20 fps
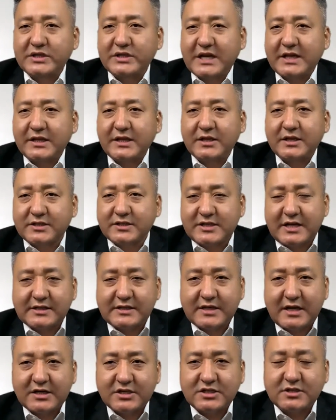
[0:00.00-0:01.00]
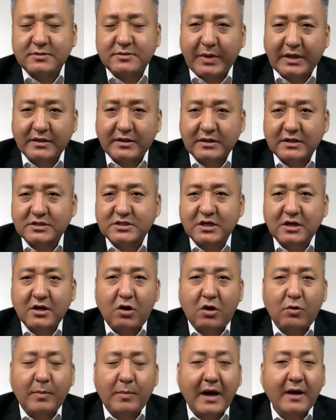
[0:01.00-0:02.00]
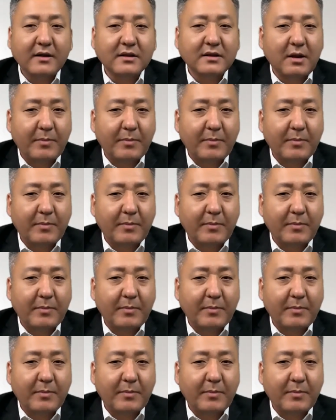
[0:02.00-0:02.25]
坚定地站在日本的身后吗？